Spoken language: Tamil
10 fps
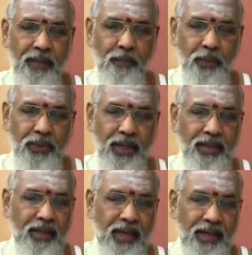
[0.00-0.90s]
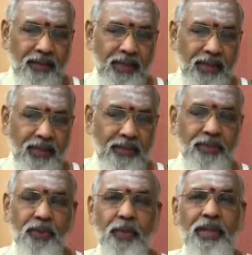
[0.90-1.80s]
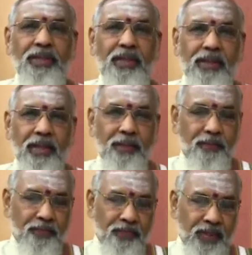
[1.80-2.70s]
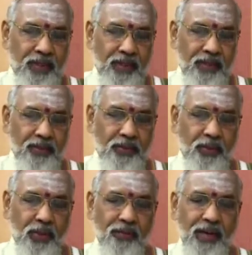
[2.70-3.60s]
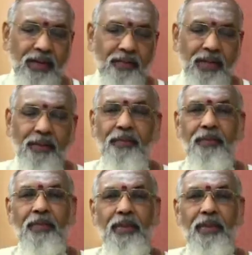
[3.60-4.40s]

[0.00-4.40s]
இப்புத்தாண்டு அனைவருக்கும் சுபீட்சத்தையும் சுக வாழ்வையும்